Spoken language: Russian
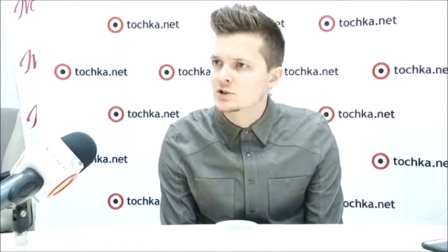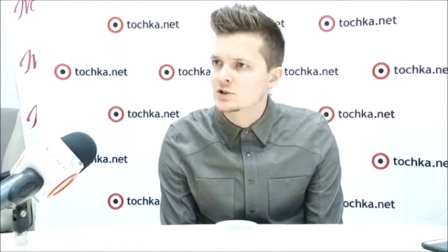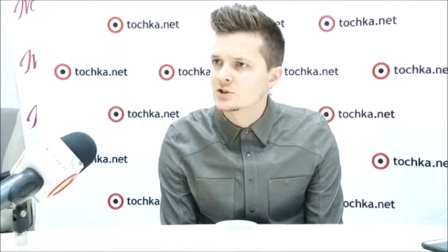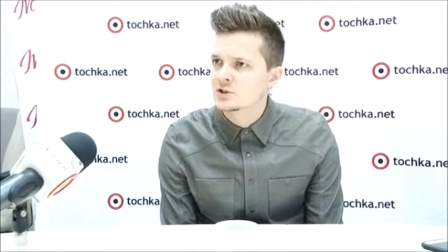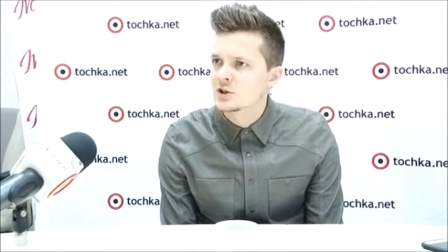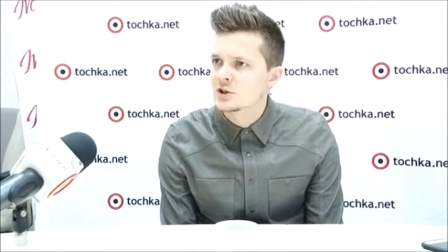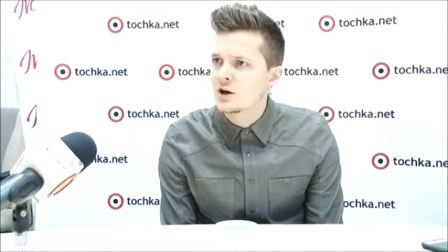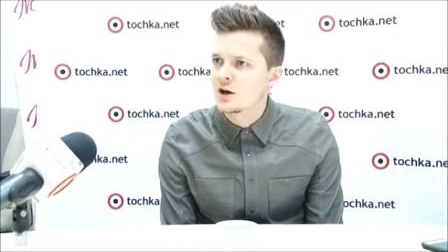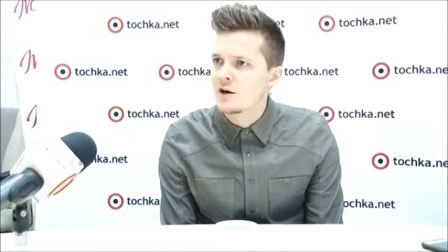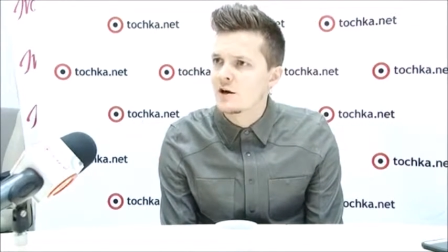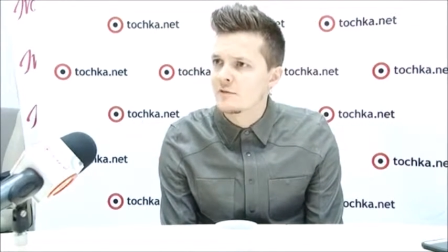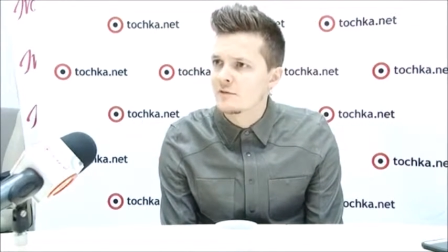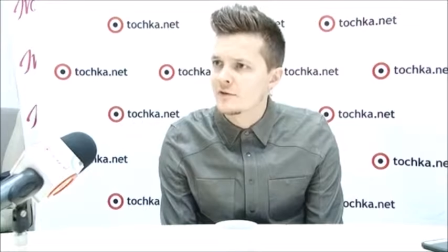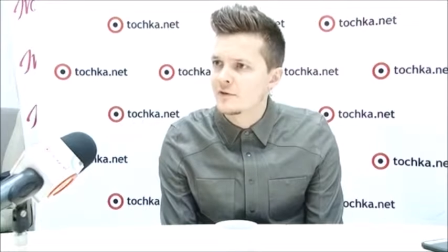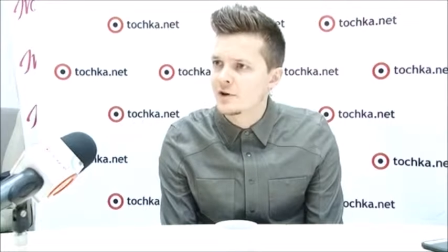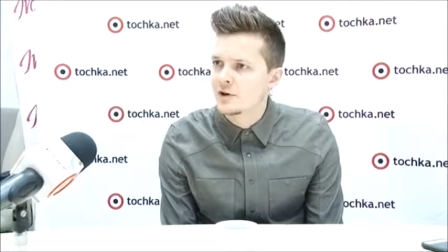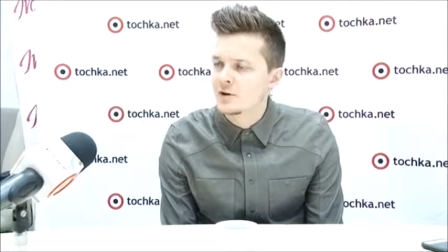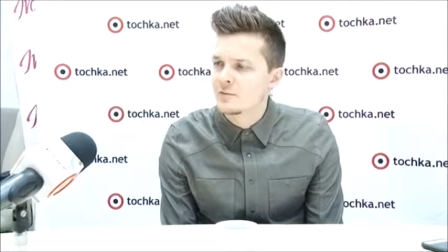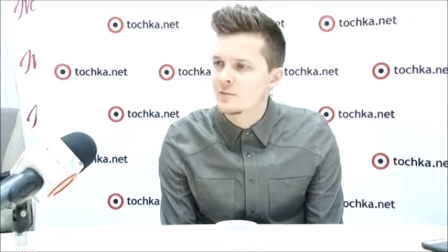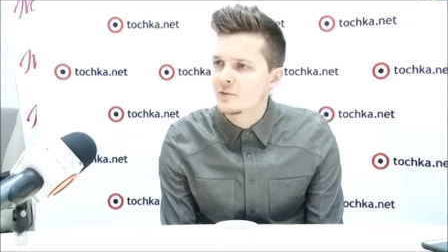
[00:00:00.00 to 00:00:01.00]

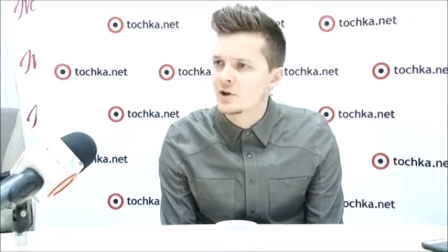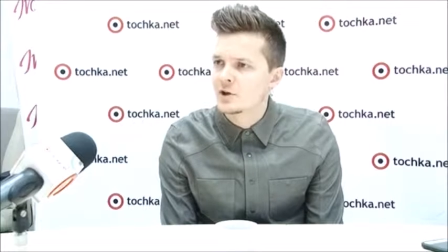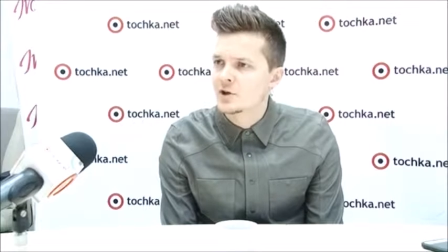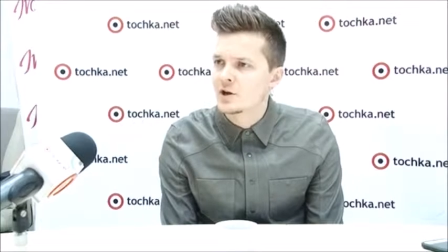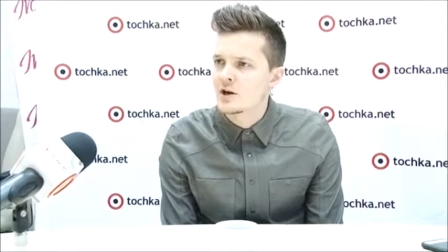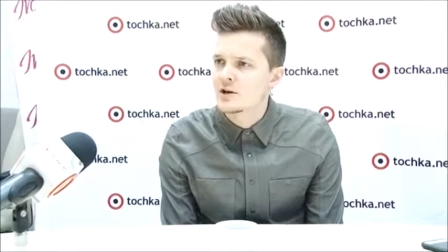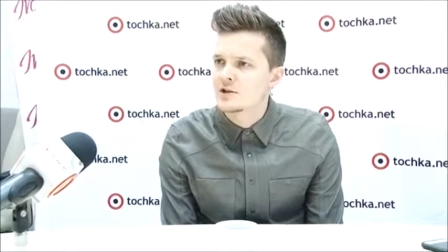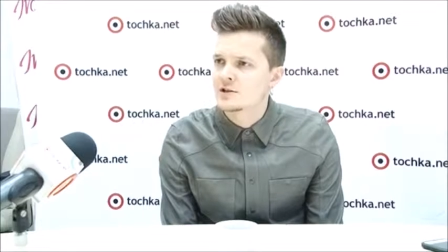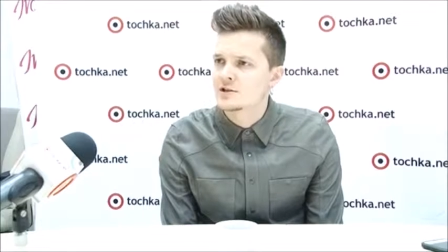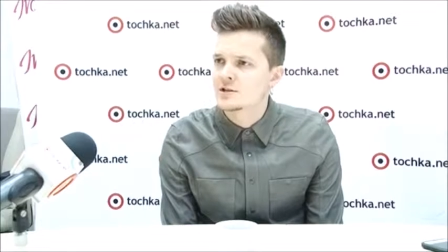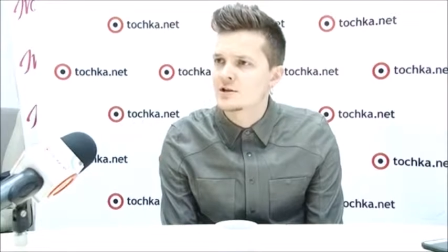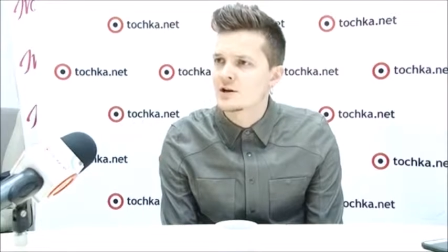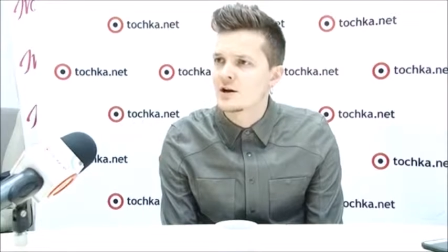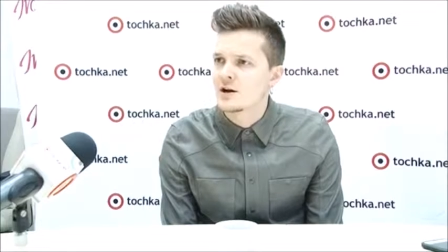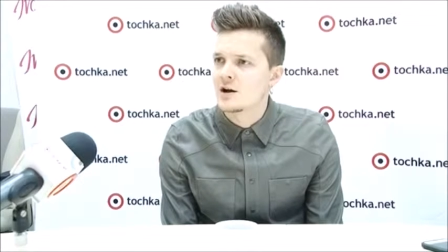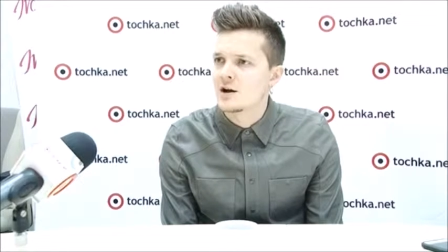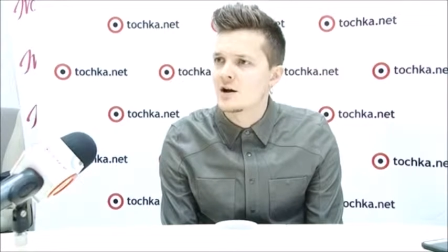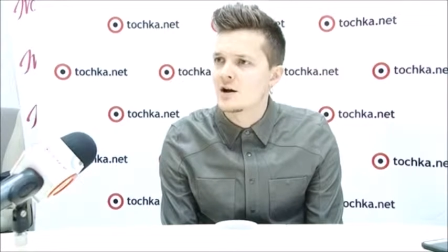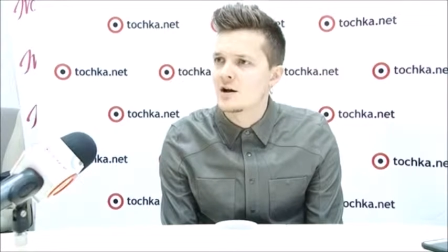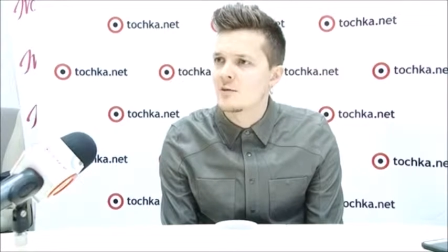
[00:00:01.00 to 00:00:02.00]
стафы, мне
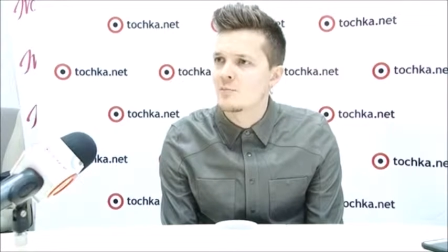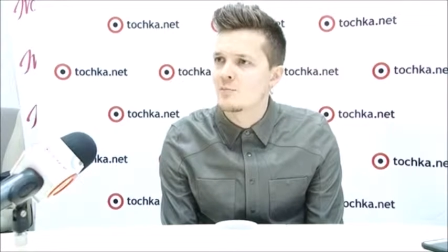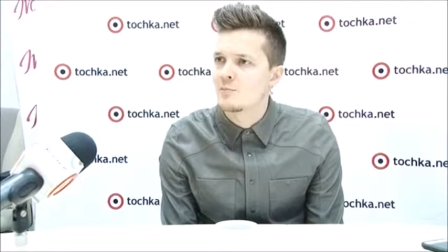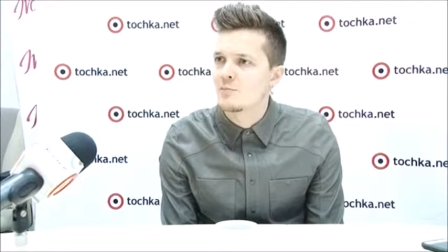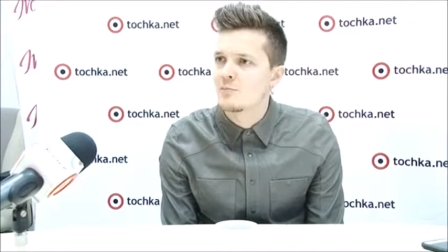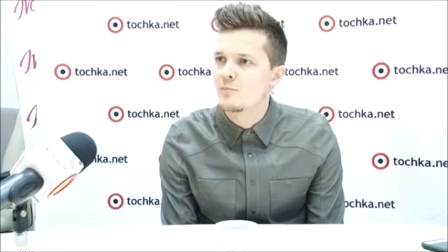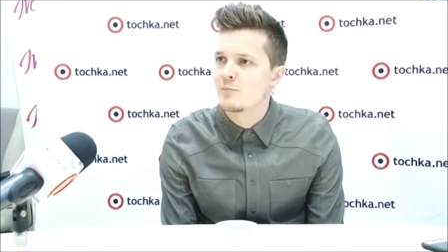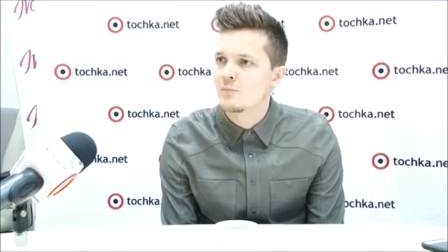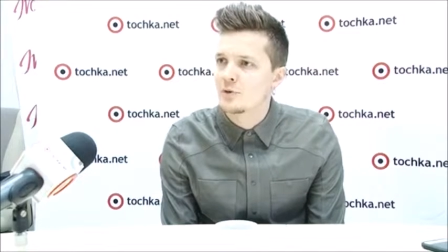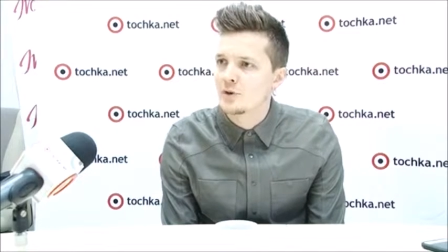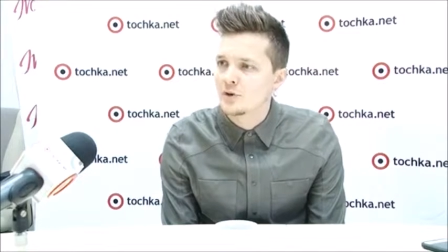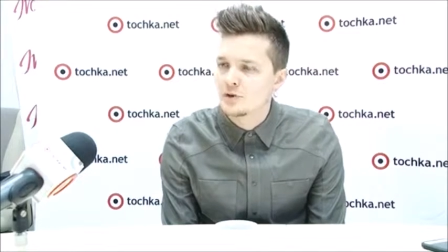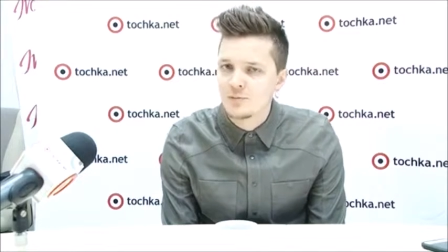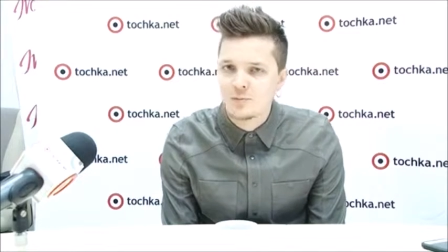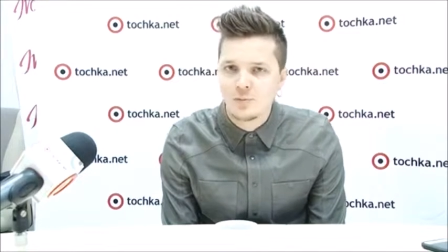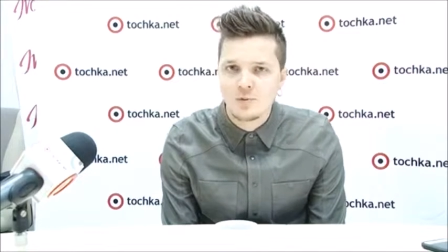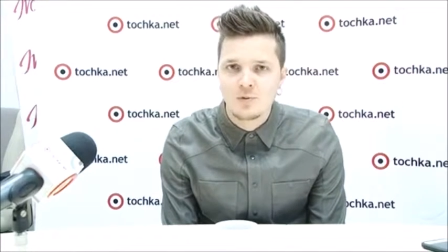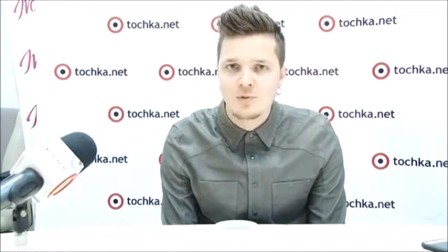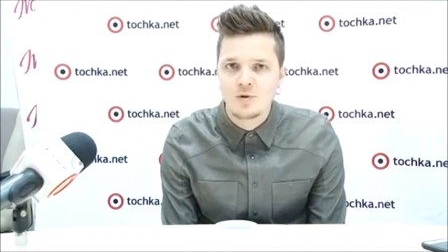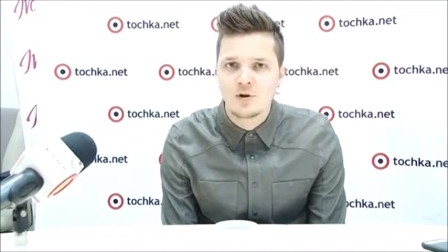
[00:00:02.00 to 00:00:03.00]
нравятся
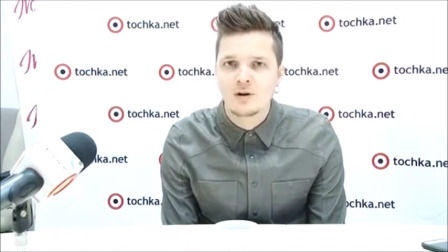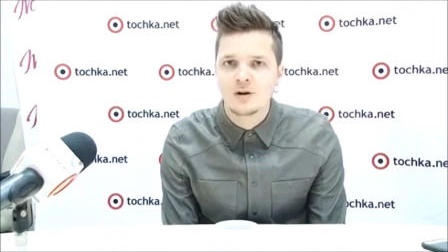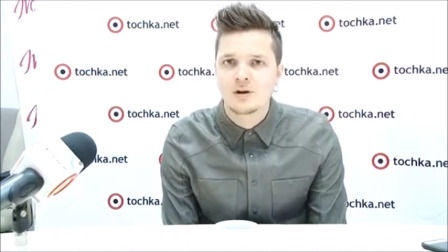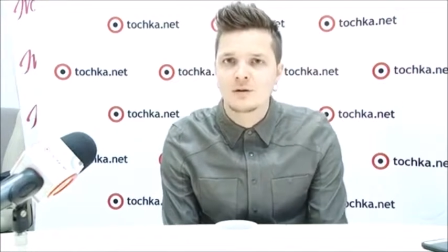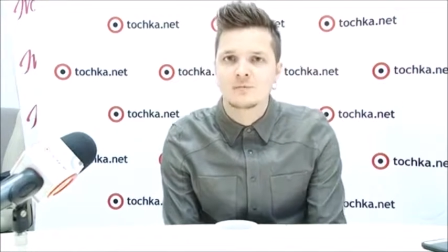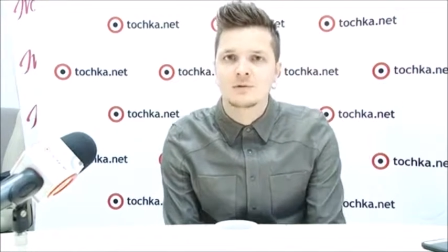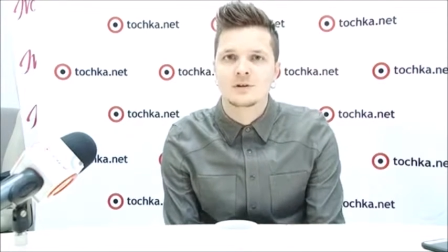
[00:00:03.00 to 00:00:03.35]
питбули,